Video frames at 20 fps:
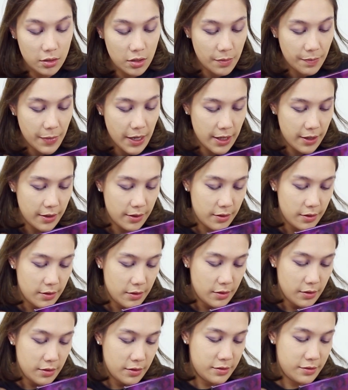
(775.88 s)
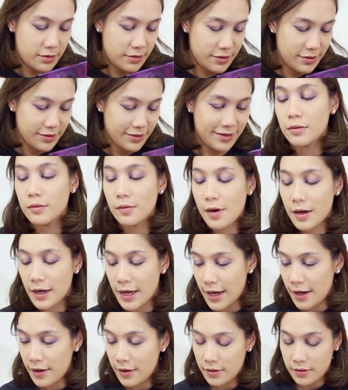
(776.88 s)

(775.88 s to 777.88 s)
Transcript: น้อยไป กลัวไง